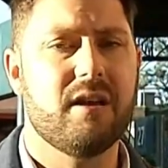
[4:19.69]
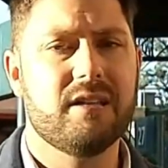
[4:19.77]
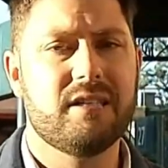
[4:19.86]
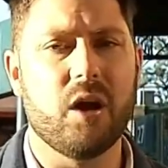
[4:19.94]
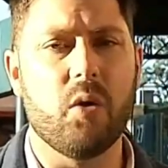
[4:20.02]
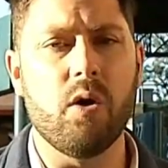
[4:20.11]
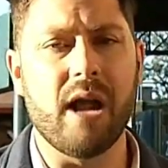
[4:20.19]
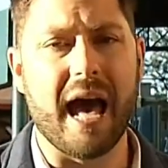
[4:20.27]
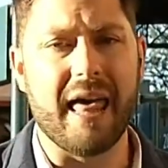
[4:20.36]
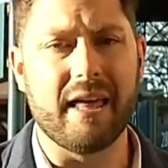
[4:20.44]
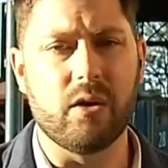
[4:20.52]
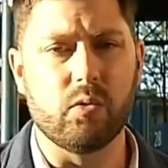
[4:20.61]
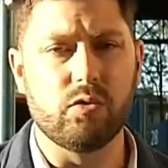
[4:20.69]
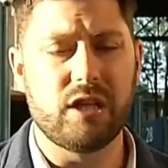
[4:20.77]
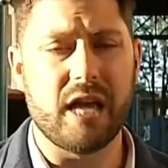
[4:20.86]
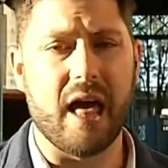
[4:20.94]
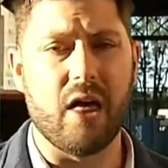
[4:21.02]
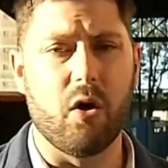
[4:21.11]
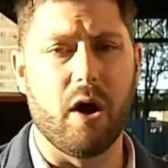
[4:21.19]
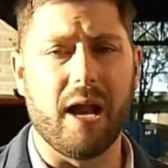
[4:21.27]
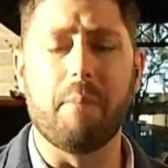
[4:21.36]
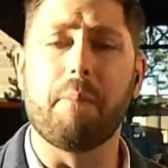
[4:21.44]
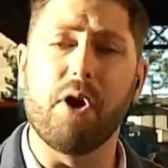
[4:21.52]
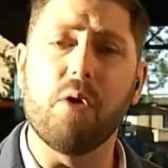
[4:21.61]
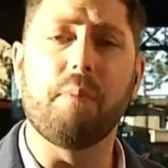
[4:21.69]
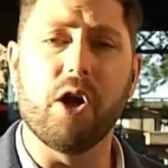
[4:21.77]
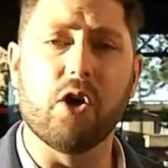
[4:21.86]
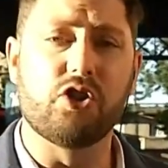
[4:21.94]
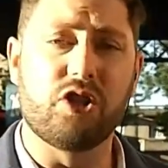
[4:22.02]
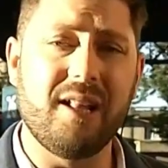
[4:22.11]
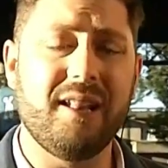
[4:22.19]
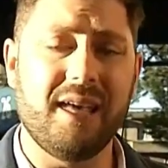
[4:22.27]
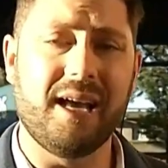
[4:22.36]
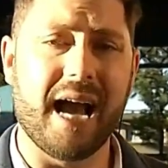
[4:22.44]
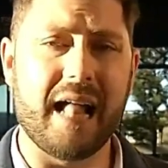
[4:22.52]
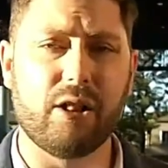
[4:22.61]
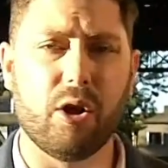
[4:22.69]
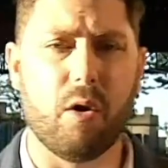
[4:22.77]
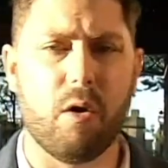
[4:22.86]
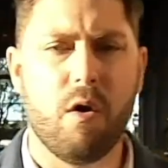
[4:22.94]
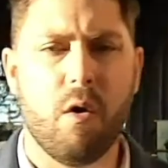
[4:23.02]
Según ha denunciado el propio sindicato,